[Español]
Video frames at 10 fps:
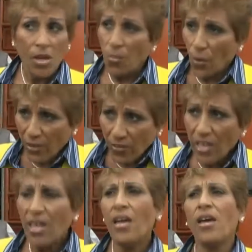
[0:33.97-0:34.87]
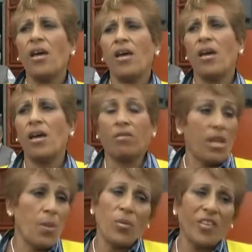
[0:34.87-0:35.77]
Pues sí, eh,
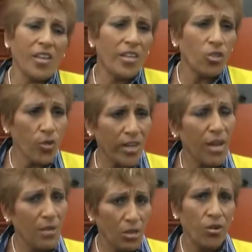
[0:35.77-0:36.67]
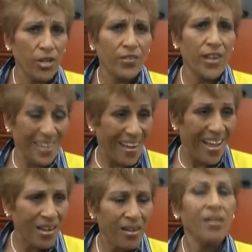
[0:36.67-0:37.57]
vamos a seguir todo el camino este, legal.